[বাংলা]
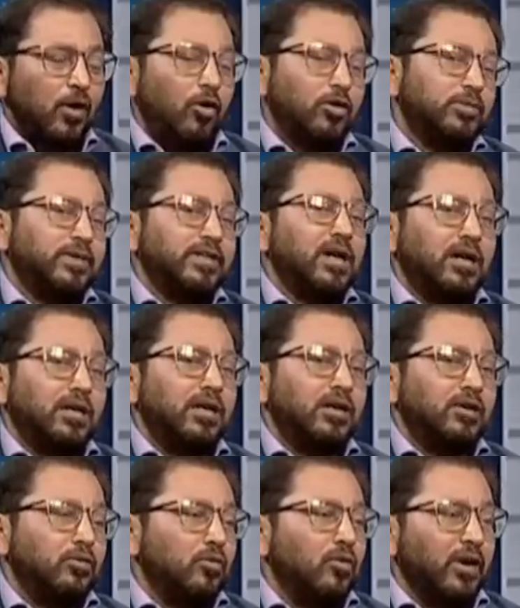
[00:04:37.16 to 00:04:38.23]
অথবা ঠান্ডা
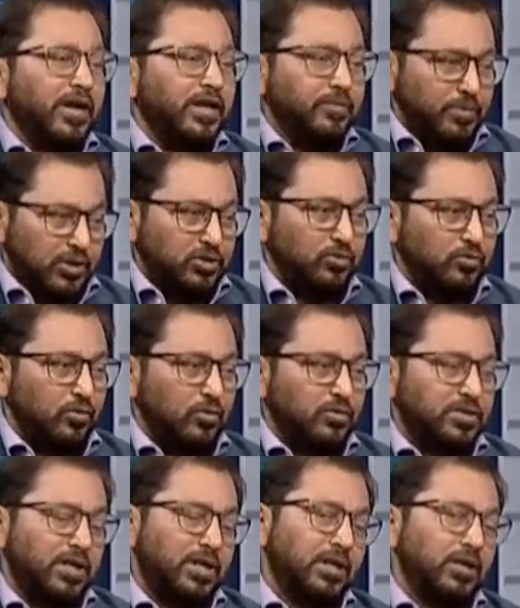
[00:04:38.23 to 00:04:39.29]
লাগলো গলায় ইনফেকশন হলো
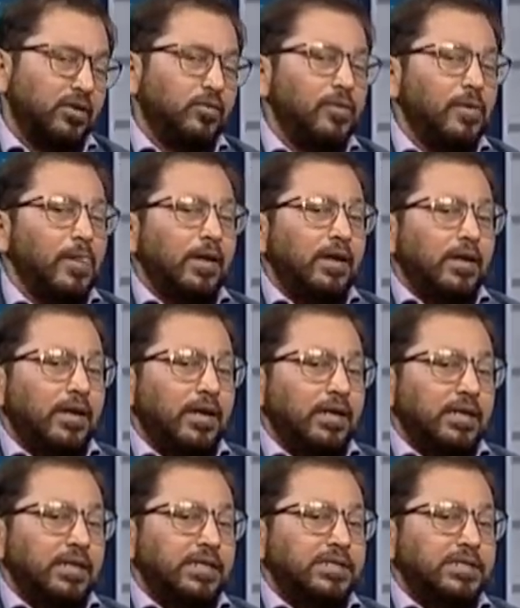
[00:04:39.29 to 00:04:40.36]
সেখানেও এই
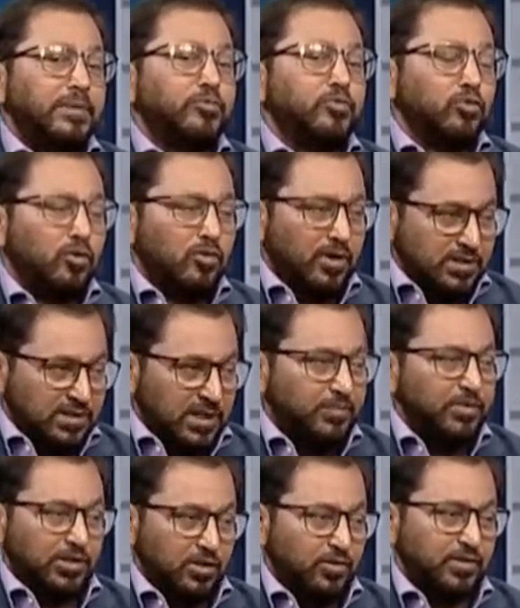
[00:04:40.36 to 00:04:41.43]
স্টেপটোককাস দিয়েই
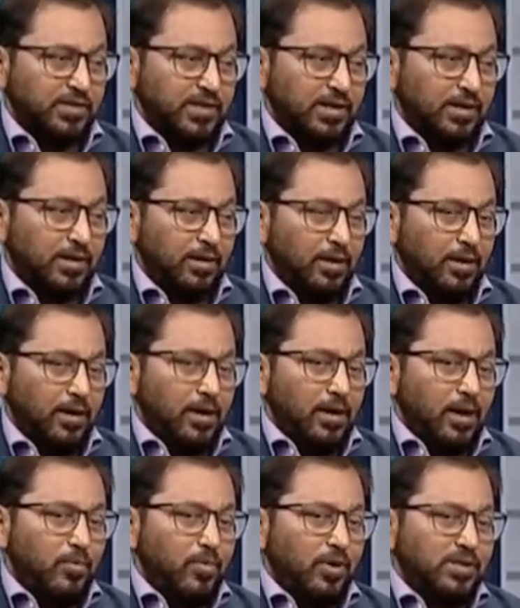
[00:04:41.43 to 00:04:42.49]
বেশি হয়ে থাকে
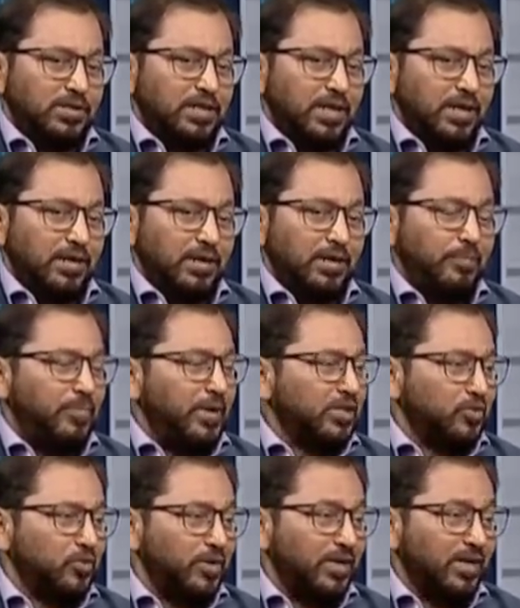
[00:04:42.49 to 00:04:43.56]
এবং সেই
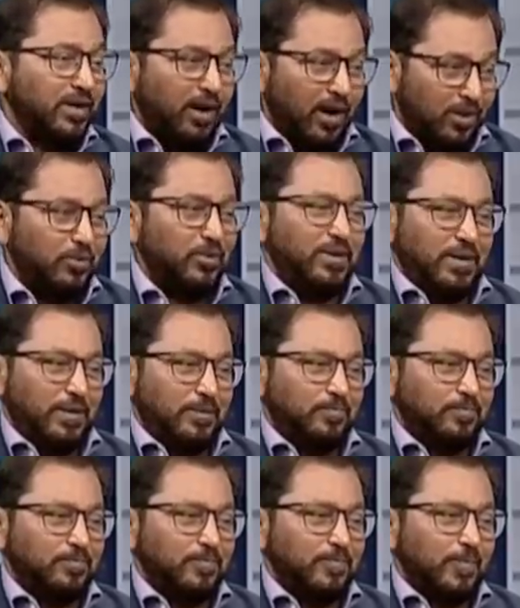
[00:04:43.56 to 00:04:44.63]
ইনফেকশনের কারণে
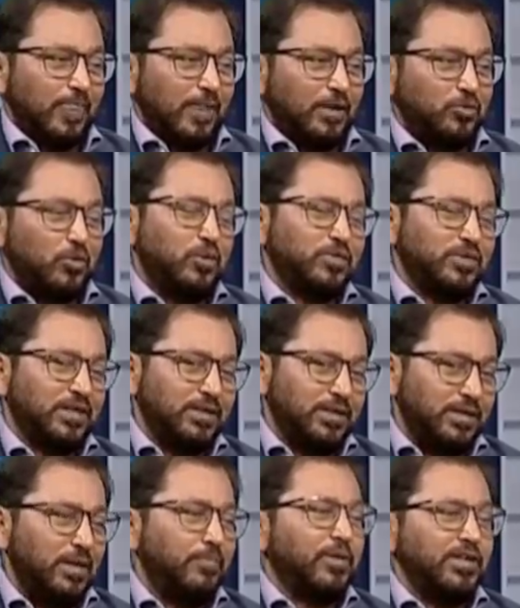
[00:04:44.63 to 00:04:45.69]
তখন তাদের
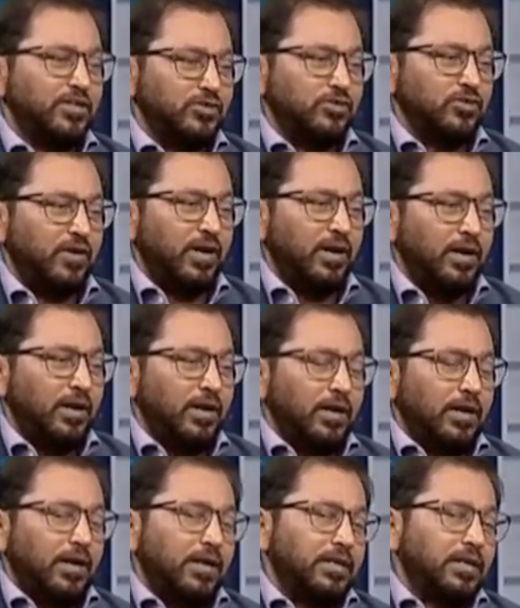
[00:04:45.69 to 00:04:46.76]
নেফ্রাইটিস হয়
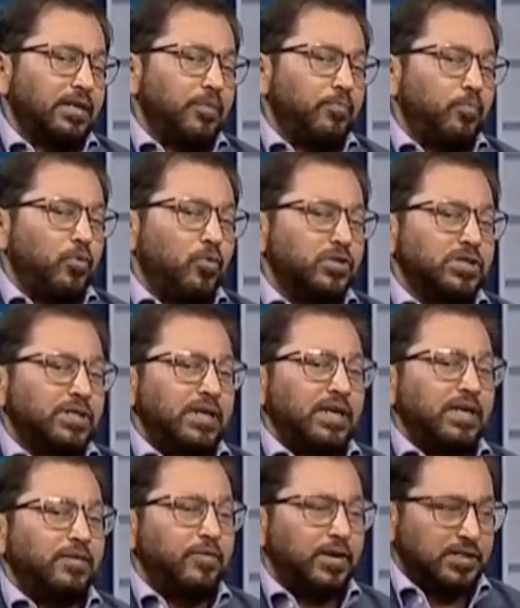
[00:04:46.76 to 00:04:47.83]
এটাকে পোস্ট
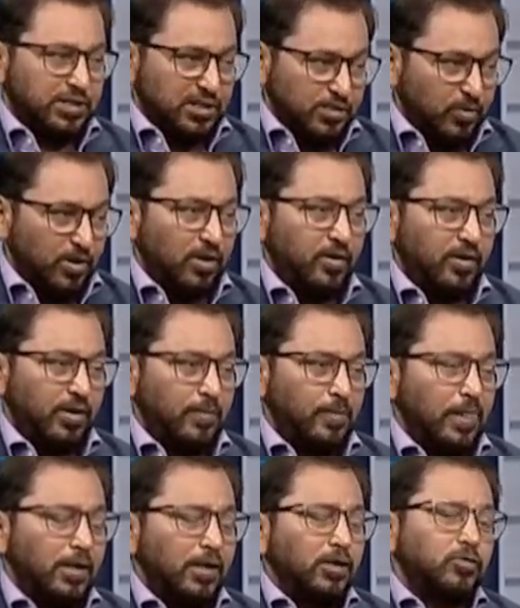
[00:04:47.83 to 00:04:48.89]
ইনফেকশাস বলা হয়
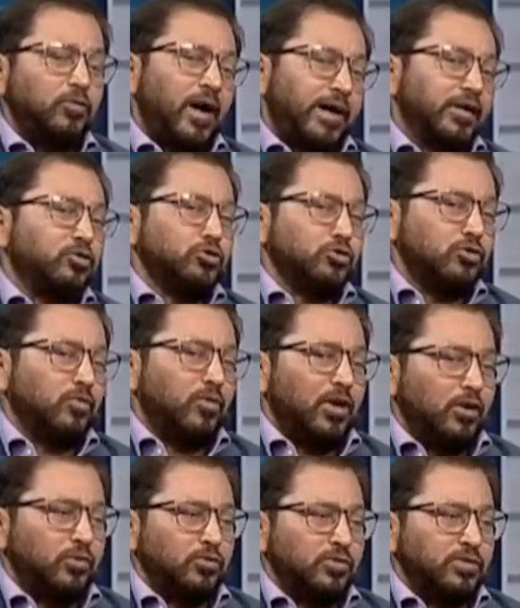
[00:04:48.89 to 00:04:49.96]
তো আচ্ছা। আগে তো শুধু বলা
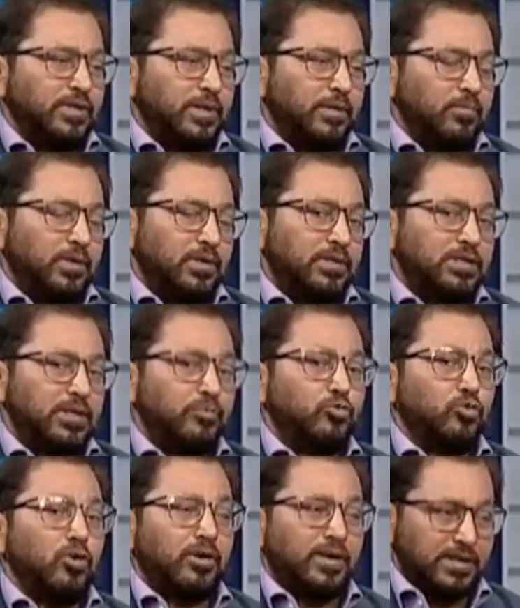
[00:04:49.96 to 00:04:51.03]
হতো যে
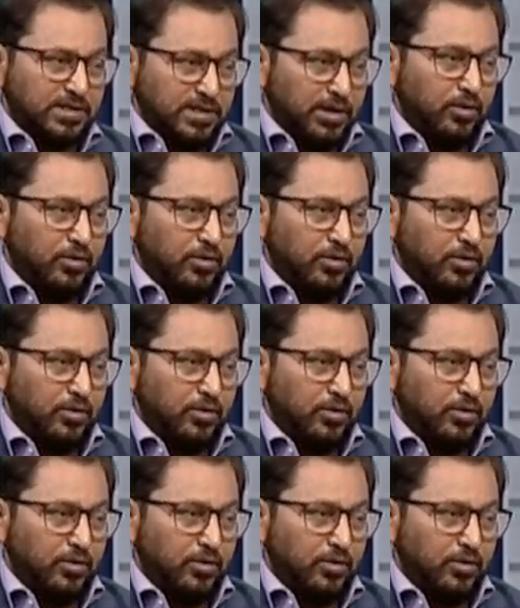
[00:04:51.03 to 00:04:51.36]
স্টেপটোককাস দিয়ে